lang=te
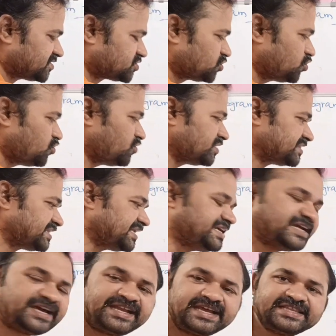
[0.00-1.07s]
సో త్రీ
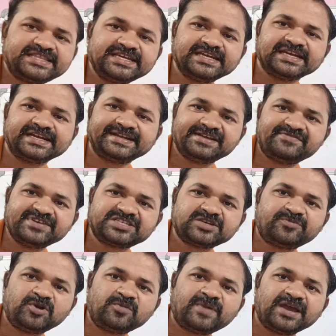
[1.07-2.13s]
అనేది
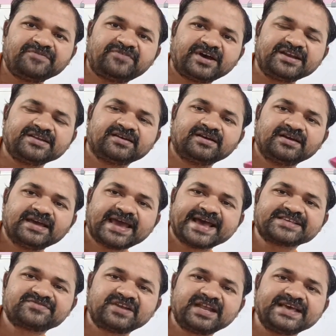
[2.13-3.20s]
డివిజిబుల్ బై వన్
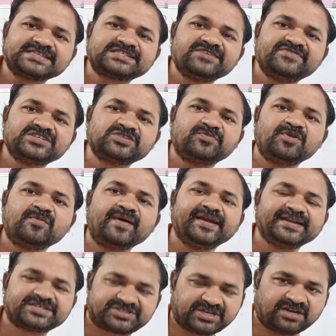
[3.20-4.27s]
యాజ్ వెల్ యాజ్ డివిజిబుల్ బై
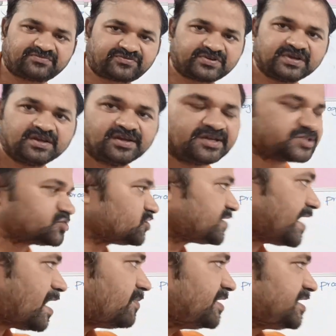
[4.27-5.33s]
ఇట్ సెల్ఫ్ సో
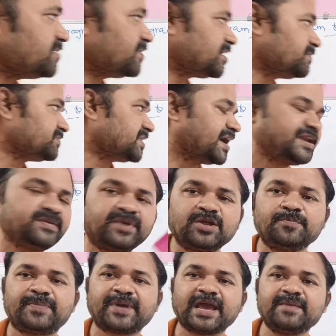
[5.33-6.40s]
కాబట్టి మనం దాన్ని
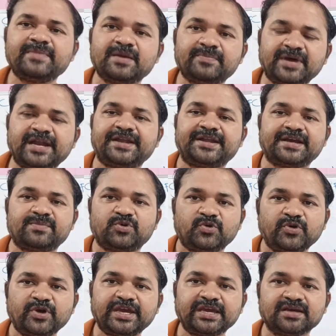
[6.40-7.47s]
మనం ప్రైమ్ నెంబర్ అంటాము
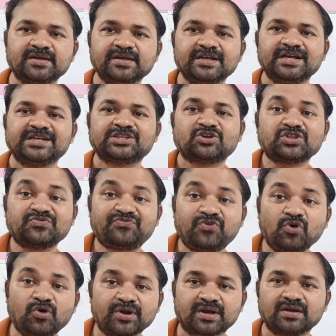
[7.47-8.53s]
ఓకే తర్వాత
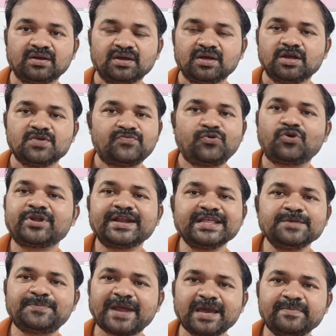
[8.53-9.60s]
ఫోర్ ఫోర్
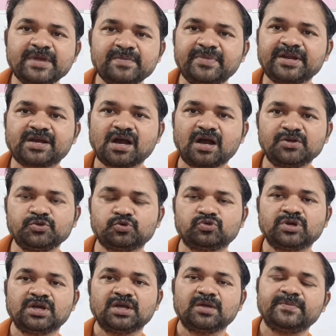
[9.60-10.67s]
అనేది ప్రైమ్ నెంబర్ కాదు
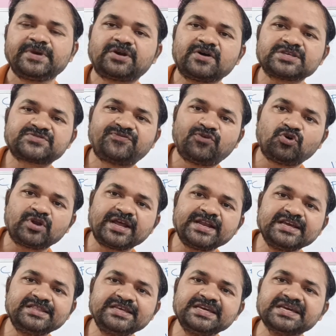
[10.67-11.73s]
బికాస్ ఫోర్
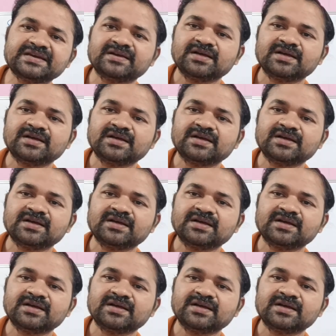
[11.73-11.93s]
అనేది